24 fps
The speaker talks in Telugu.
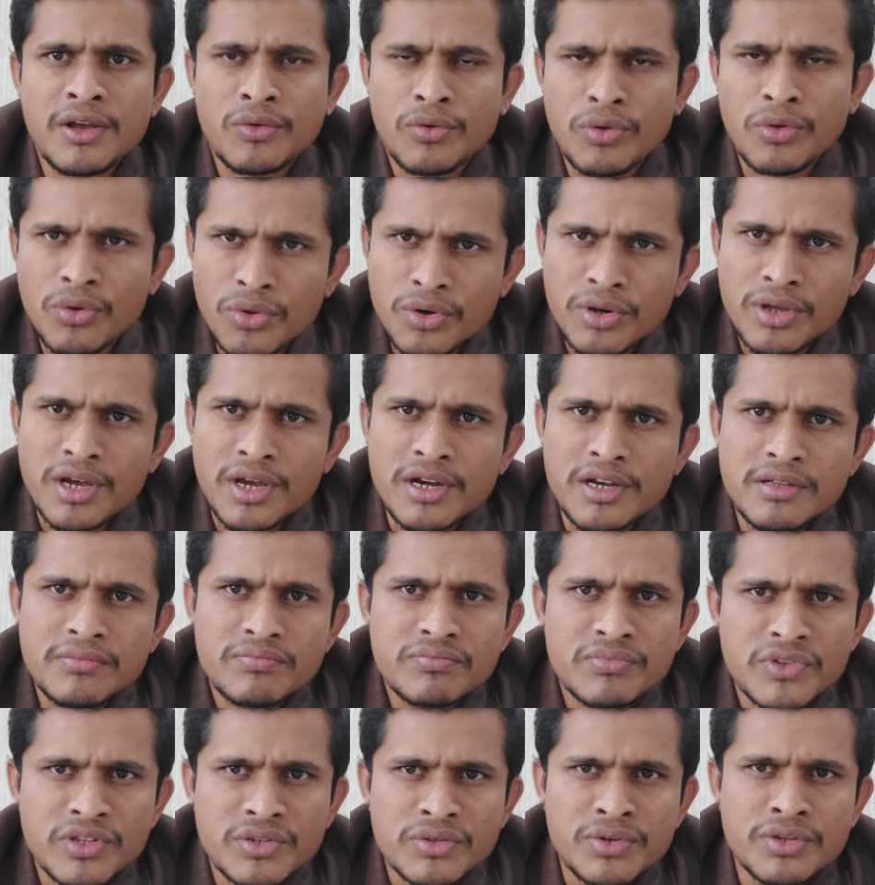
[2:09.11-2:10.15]
కొల్లూరు కానీ
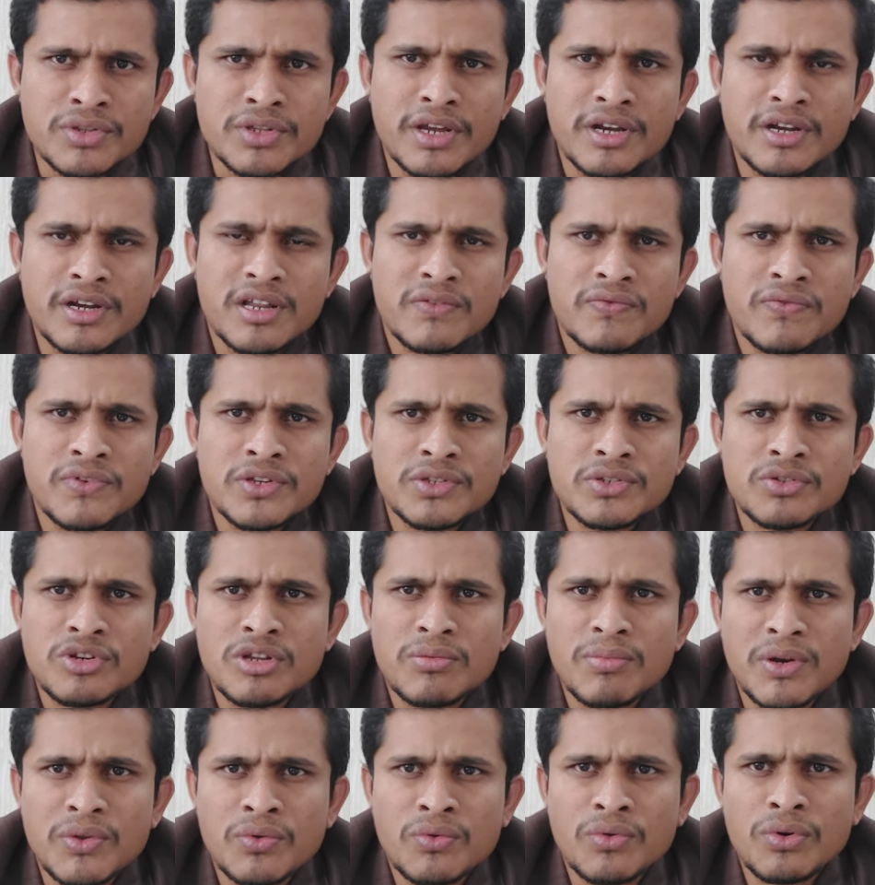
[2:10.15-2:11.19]
సో ఎందుకంటే
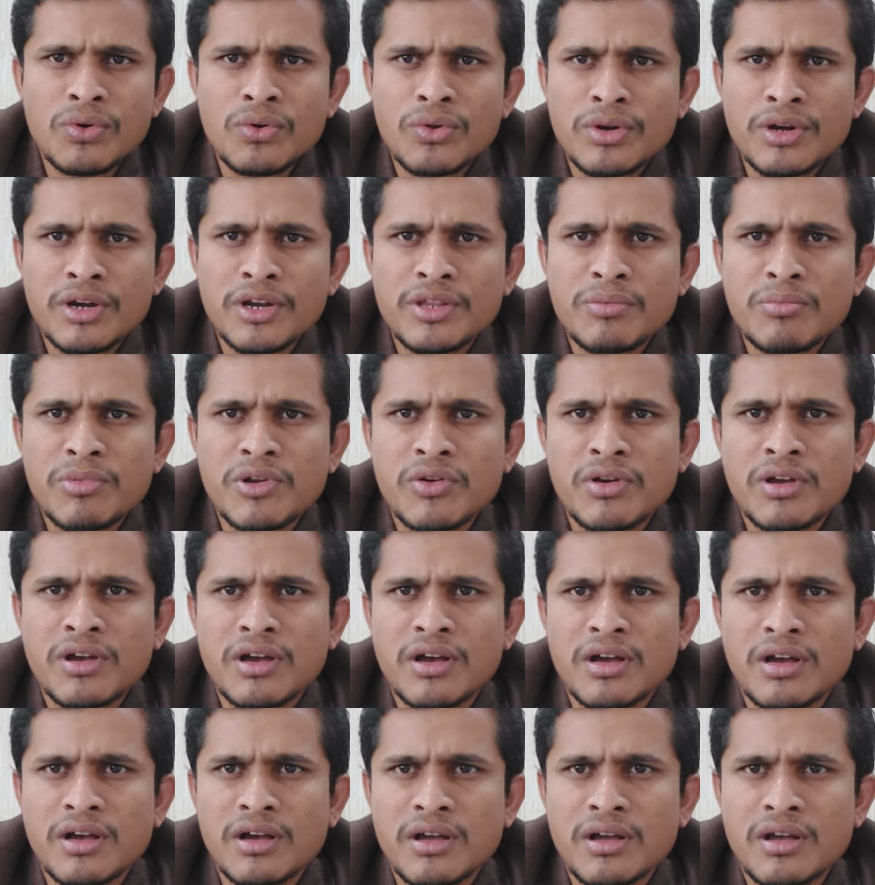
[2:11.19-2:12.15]
ఫ్యూచర్లో మనకు కొల్లూరు అనేది మన ఒక